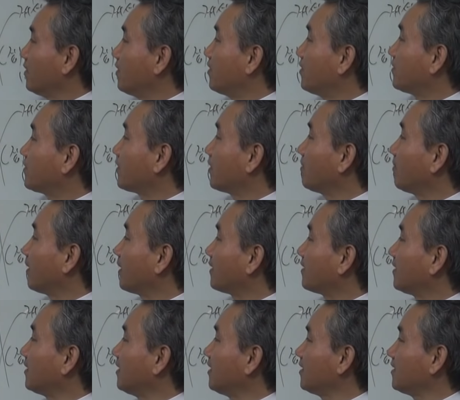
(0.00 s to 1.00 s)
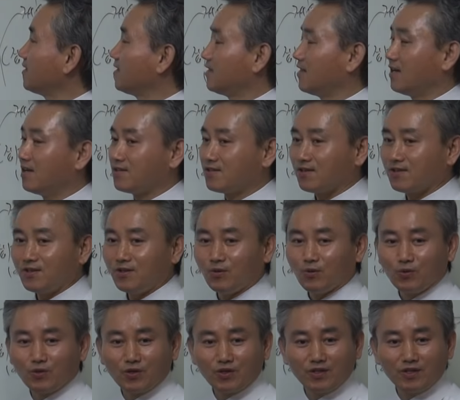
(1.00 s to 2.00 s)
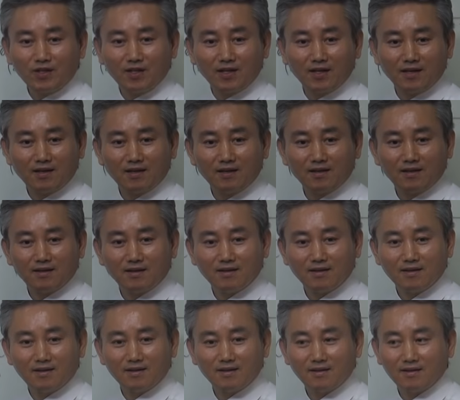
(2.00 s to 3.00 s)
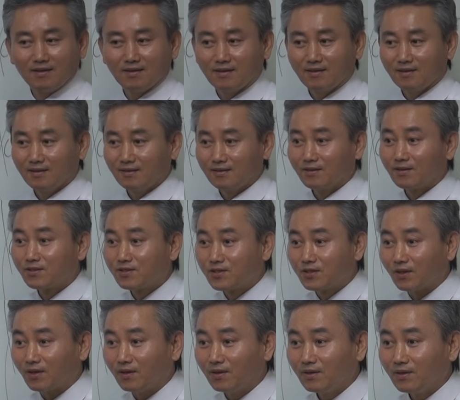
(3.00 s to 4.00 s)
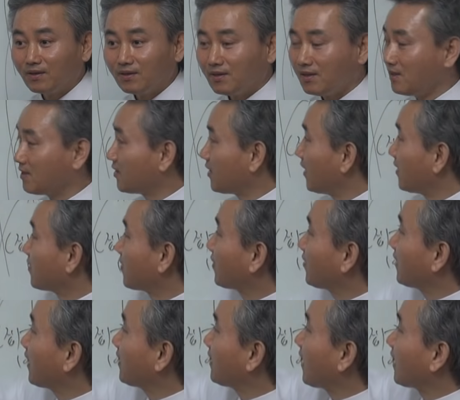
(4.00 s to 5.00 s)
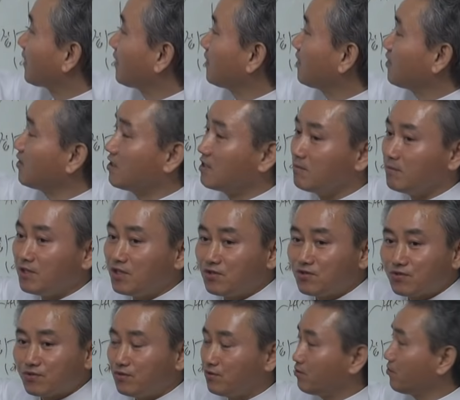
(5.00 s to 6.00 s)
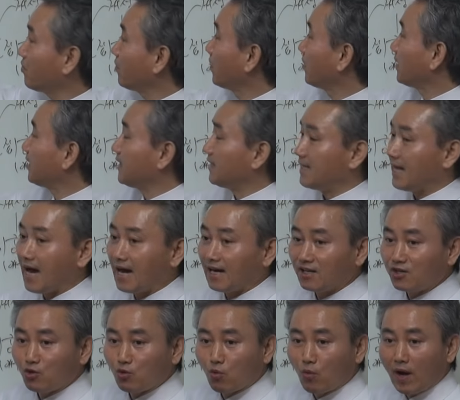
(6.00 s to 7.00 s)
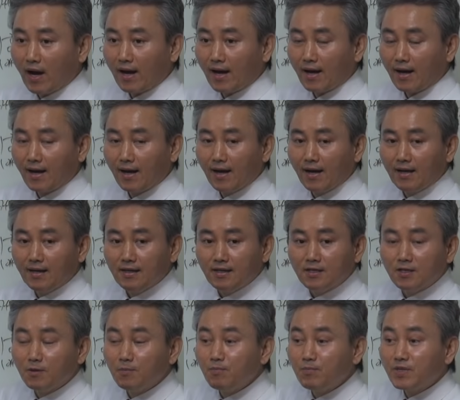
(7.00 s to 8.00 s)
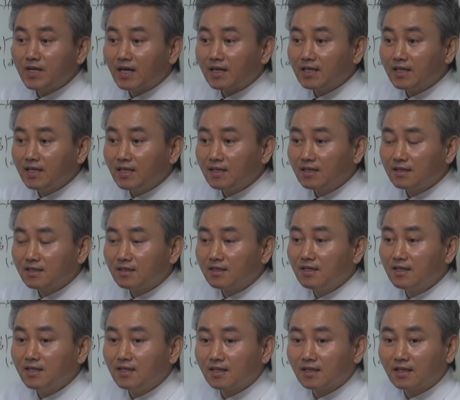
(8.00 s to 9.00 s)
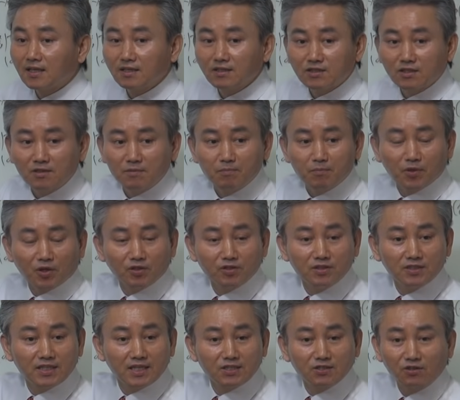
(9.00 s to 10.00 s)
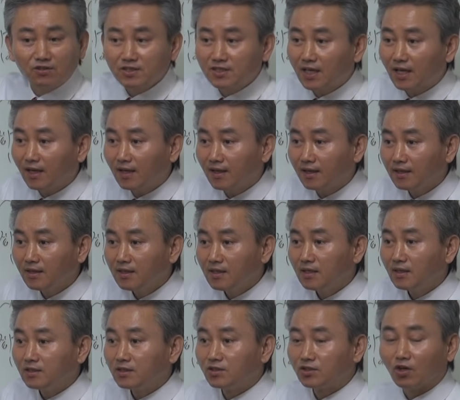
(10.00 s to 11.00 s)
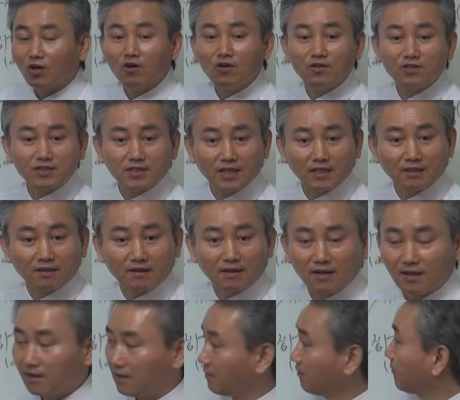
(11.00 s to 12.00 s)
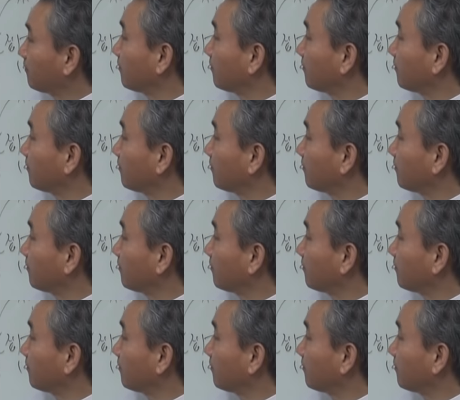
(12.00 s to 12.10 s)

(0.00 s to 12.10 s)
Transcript: 일지를 봤더니 재성이 놓여있네. 그렇죠. 재성인데 나는 음의 수, 양의 화. 음양이 틀리니까 이것은 편재정재, 정재더라.